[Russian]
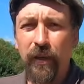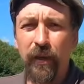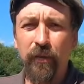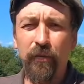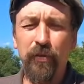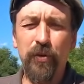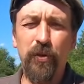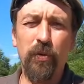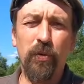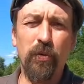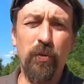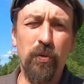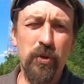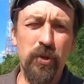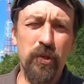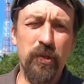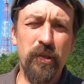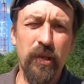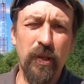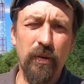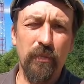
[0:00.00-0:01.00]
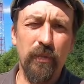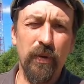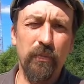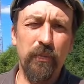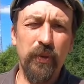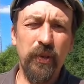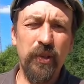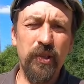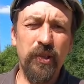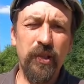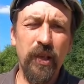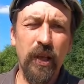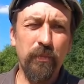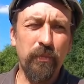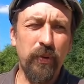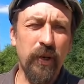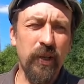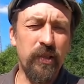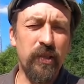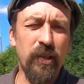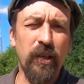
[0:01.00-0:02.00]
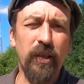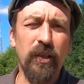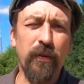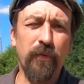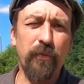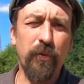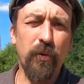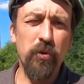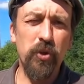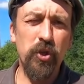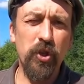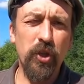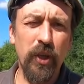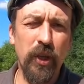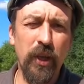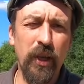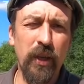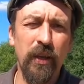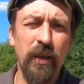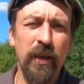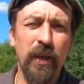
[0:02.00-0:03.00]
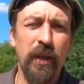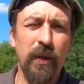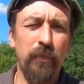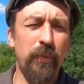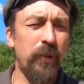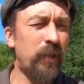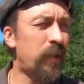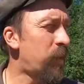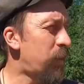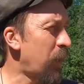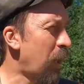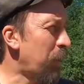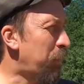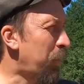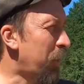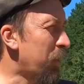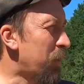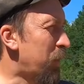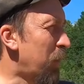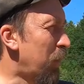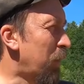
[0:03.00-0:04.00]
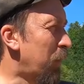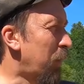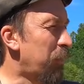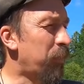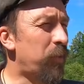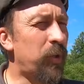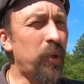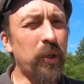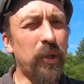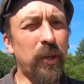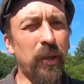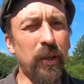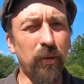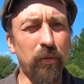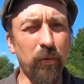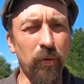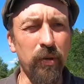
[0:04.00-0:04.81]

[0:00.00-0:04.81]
И все то же самое. 50% ручные, 50% дикие.